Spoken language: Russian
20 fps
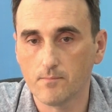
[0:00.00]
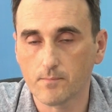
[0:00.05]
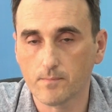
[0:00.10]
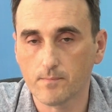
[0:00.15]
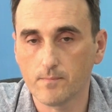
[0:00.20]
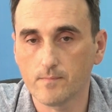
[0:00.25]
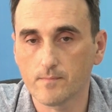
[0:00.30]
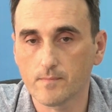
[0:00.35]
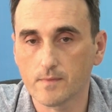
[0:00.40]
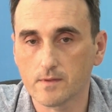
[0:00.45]

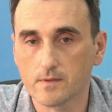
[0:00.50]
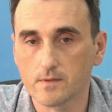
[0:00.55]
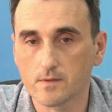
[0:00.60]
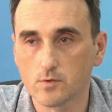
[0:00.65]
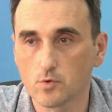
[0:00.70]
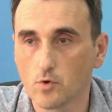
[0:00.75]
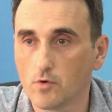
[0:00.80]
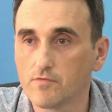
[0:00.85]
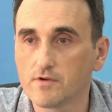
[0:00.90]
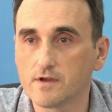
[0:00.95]

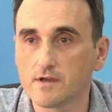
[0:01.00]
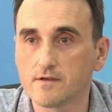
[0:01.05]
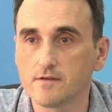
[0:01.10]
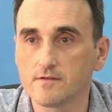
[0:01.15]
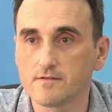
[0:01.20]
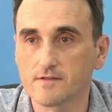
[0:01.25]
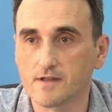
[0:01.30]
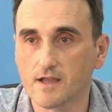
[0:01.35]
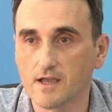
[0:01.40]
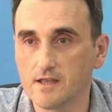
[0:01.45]
новое
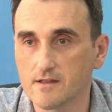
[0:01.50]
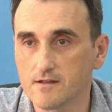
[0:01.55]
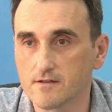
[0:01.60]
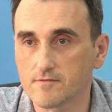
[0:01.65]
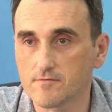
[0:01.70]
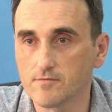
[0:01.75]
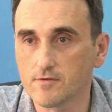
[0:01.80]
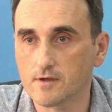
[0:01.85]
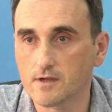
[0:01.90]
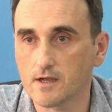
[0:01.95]

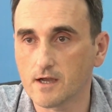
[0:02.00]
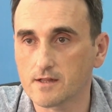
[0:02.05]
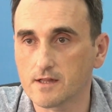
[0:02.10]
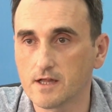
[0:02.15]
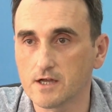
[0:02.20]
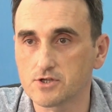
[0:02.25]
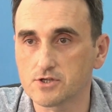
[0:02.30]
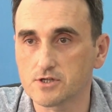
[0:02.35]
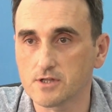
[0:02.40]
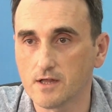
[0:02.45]
строительство,
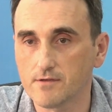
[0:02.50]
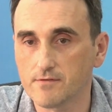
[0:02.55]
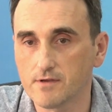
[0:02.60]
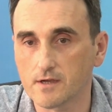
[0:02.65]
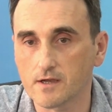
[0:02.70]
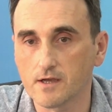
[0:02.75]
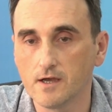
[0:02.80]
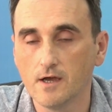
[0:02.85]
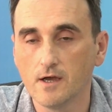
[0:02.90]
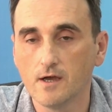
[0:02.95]
когда
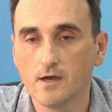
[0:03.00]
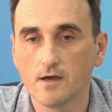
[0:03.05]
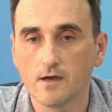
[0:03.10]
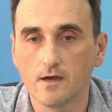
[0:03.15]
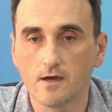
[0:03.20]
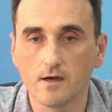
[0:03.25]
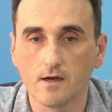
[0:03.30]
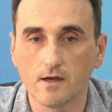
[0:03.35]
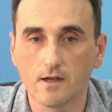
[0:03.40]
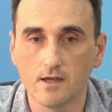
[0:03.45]
человек –
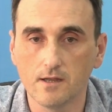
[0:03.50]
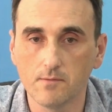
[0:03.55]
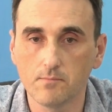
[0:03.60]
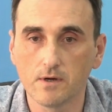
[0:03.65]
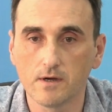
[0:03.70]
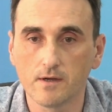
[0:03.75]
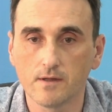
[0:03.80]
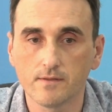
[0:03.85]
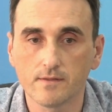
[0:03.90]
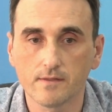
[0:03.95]
Э,
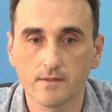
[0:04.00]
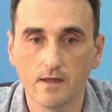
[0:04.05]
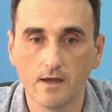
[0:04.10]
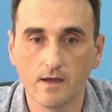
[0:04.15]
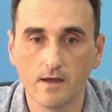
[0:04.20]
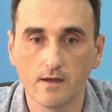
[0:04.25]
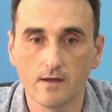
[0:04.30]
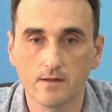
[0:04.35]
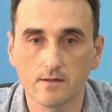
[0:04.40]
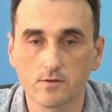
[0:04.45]
либо
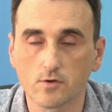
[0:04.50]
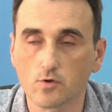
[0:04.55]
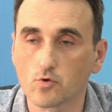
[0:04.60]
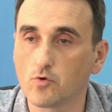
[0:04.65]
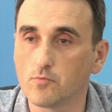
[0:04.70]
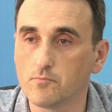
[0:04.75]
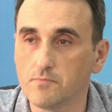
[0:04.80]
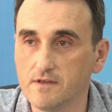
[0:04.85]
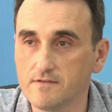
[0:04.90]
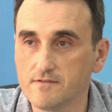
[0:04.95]
на
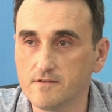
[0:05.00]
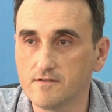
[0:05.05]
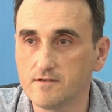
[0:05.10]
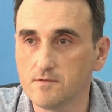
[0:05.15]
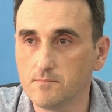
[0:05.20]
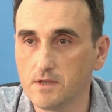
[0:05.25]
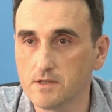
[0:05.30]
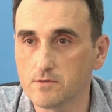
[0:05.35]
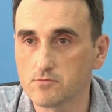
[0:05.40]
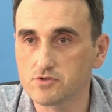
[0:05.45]
другом месте
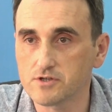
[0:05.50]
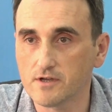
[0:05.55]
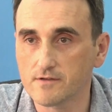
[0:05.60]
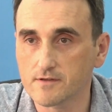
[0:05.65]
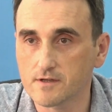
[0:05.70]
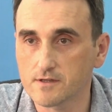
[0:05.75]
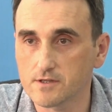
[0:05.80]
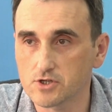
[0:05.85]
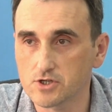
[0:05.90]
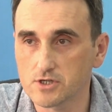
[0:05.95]
земельного
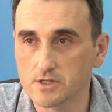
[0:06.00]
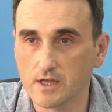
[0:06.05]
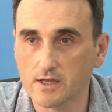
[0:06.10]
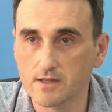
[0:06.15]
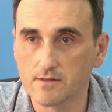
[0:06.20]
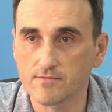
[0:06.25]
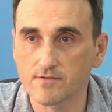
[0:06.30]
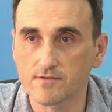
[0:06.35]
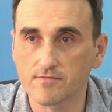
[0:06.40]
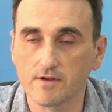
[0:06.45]
участка
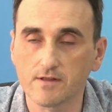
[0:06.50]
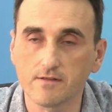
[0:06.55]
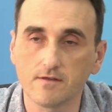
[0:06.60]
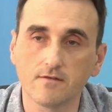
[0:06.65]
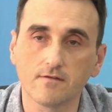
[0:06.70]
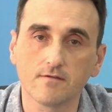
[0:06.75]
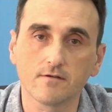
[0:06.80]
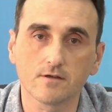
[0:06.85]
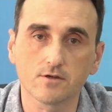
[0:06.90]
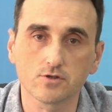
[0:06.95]
начинает
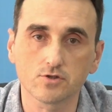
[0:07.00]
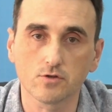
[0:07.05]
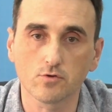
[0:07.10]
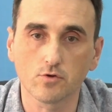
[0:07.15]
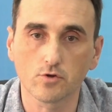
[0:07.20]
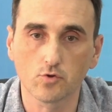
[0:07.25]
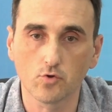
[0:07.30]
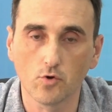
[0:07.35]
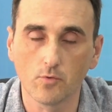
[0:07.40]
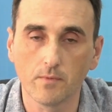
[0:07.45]
возводить
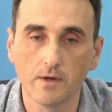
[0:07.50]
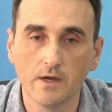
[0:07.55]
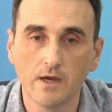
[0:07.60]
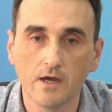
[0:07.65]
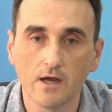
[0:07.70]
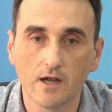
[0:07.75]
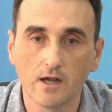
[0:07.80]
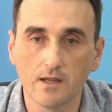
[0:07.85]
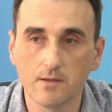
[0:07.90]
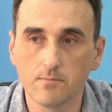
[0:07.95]
жилой дом,
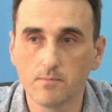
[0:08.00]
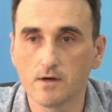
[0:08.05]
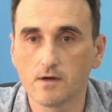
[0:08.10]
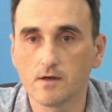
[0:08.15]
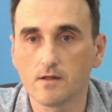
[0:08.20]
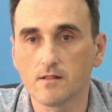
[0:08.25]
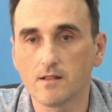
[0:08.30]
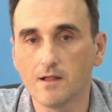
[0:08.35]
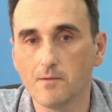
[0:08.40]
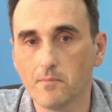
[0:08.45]

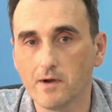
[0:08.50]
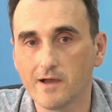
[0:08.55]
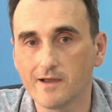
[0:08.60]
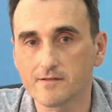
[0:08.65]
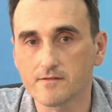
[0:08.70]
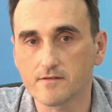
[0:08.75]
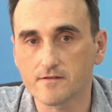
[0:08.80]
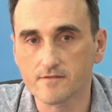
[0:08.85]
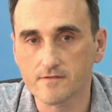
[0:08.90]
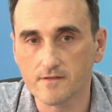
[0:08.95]
либо
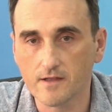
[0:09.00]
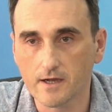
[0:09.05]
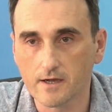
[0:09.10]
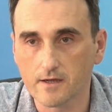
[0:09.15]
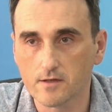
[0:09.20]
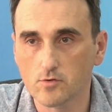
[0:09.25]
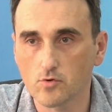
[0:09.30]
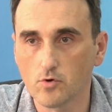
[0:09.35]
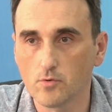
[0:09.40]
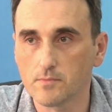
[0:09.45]
ломает
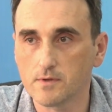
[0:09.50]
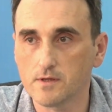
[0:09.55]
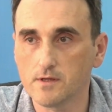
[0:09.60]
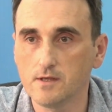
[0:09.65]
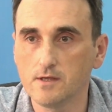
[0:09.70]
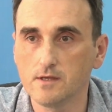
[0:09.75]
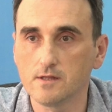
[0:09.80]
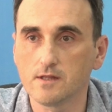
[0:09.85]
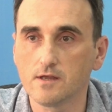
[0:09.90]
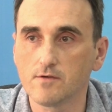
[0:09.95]
старый дом
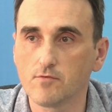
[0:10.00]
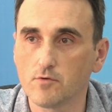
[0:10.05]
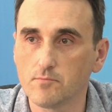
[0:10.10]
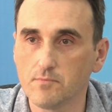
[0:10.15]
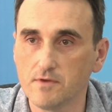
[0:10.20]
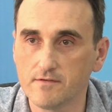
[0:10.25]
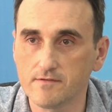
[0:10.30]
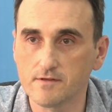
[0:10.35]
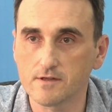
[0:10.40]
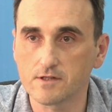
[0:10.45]
и на его
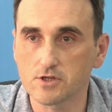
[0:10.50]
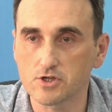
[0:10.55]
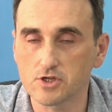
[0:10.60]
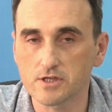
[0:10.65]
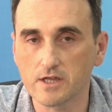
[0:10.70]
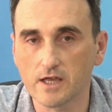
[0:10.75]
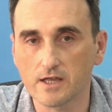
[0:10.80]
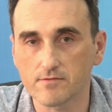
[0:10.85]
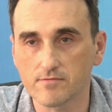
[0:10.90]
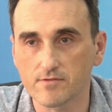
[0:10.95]
месте
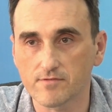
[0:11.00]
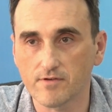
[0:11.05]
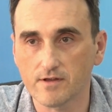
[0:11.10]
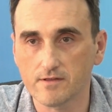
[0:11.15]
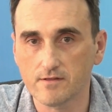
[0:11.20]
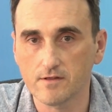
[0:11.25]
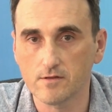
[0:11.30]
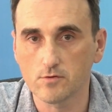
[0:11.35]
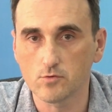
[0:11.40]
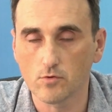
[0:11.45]
начинает
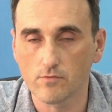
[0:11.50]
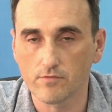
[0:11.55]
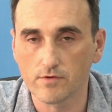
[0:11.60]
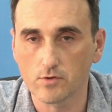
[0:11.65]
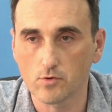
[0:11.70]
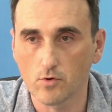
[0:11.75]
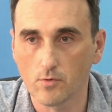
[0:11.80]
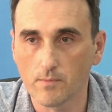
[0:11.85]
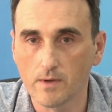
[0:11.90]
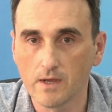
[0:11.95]
возводить новый
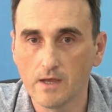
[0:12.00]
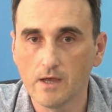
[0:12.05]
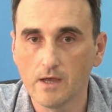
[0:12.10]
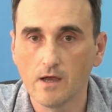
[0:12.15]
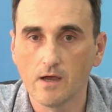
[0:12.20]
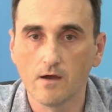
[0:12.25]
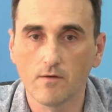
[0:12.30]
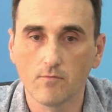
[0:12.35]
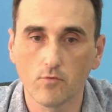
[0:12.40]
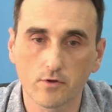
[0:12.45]
дом.
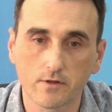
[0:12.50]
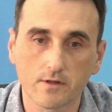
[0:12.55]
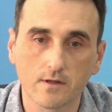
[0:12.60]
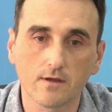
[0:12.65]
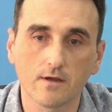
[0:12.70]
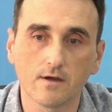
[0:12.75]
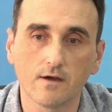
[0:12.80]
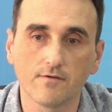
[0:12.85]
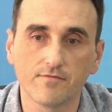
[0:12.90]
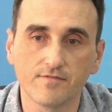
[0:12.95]
Вот
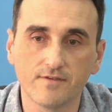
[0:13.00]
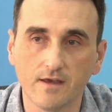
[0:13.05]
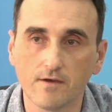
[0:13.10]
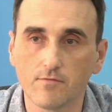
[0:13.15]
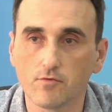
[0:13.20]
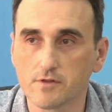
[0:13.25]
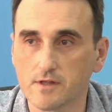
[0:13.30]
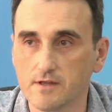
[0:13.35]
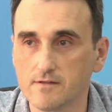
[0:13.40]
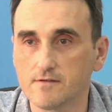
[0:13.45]
э, все
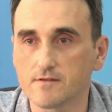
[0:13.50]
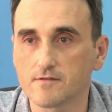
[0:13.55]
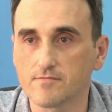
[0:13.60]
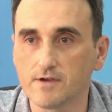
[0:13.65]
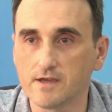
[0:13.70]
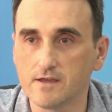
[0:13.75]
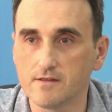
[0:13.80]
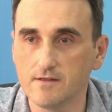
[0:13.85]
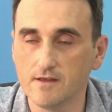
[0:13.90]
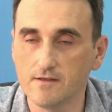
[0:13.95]
вот эти
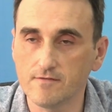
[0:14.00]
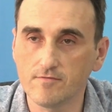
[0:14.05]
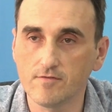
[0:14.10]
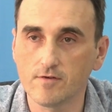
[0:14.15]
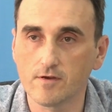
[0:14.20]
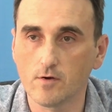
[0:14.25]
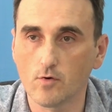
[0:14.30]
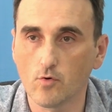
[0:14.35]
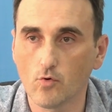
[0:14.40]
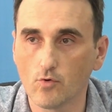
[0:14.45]
свои
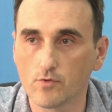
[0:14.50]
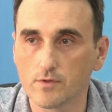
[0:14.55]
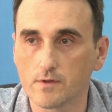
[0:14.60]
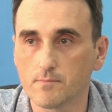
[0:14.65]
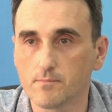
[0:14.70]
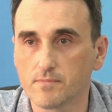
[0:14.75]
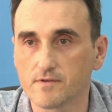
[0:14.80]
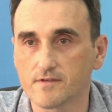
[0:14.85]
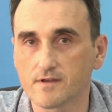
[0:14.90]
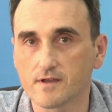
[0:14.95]
действия он
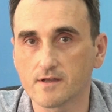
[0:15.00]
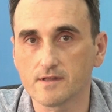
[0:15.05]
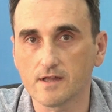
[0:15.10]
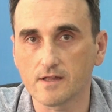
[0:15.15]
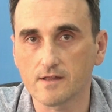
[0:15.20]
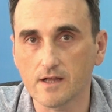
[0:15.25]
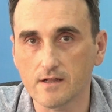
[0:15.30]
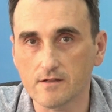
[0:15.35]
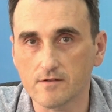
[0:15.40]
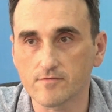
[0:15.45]
по
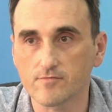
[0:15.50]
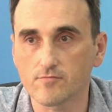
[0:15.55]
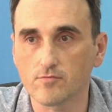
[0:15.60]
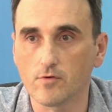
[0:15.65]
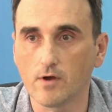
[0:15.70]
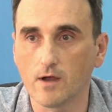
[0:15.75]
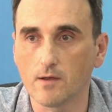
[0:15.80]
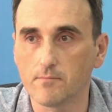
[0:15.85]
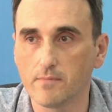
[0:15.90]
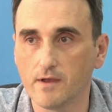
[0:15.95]

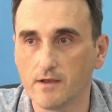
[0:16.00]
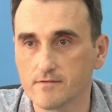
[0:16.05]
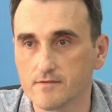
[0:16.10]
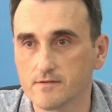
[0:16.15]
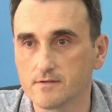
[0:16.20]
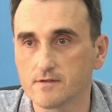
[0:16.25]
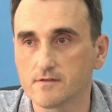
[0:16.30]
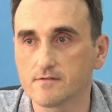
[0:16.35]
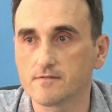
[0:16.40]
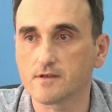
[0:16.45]
законодательству
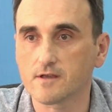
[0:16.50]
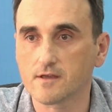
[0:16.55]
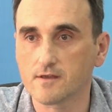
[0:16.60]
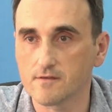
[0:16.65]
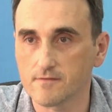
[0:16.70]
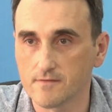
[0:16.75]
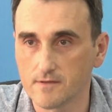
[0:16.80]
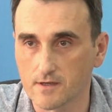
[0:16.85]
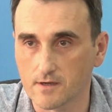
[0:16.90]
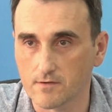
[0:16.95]
обязан
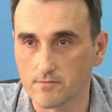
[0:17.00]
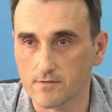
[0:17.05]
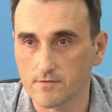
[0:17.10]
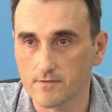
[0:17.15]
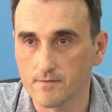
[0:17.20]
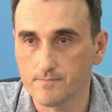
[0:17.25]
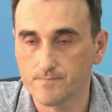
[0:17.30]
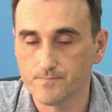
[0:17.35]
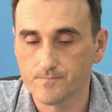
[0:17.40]
зарегистрировать.